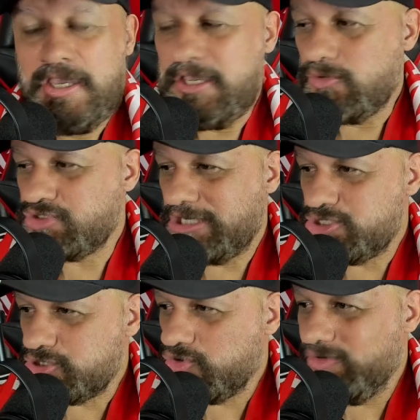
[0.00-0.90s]
Eu já
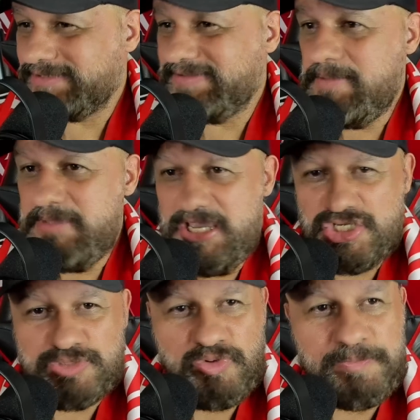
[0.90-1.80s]
estou até
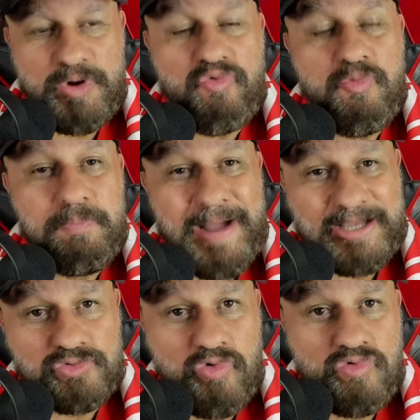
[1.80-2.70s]
mesmo
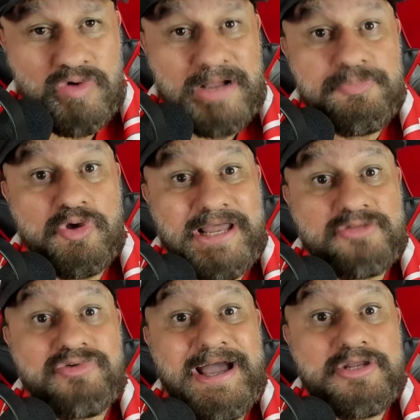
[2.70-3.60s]
preocupado com o
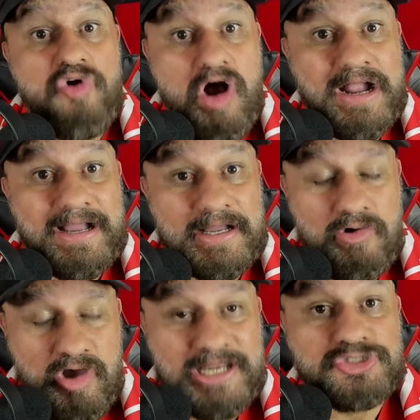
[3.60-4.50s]
campeonato carioca.
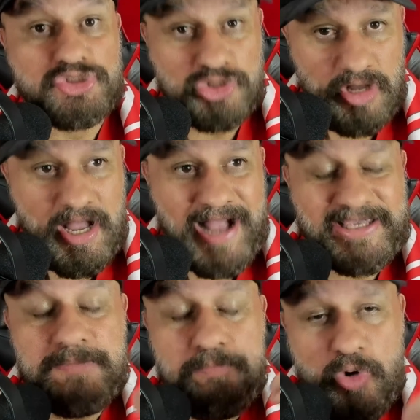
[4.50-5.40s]
Olha só a
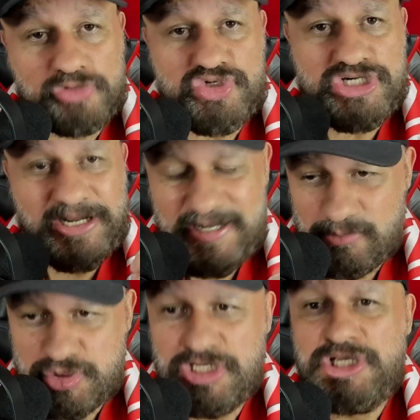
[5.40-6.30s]
que ponto
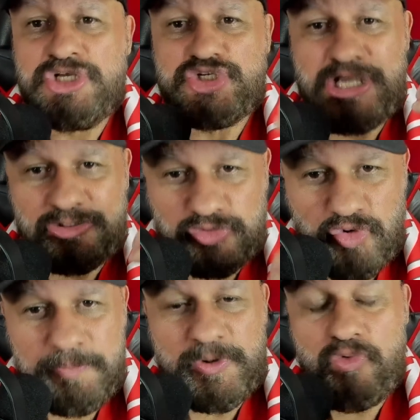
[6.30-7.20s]
chegamos. Já
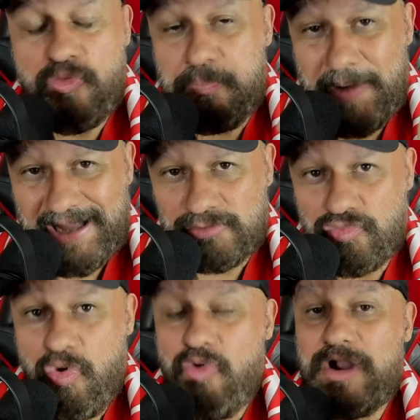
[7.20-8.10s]
estou preocupado
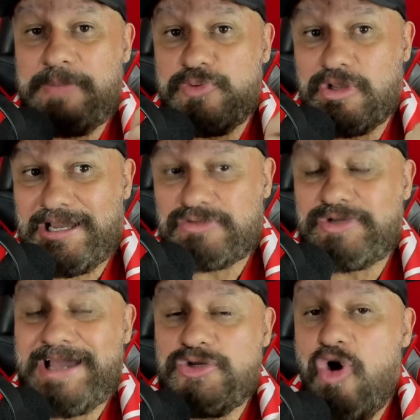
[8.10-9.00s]
com o campeonato
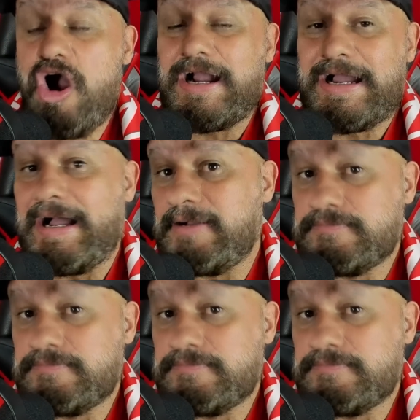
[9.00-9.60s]
carioca.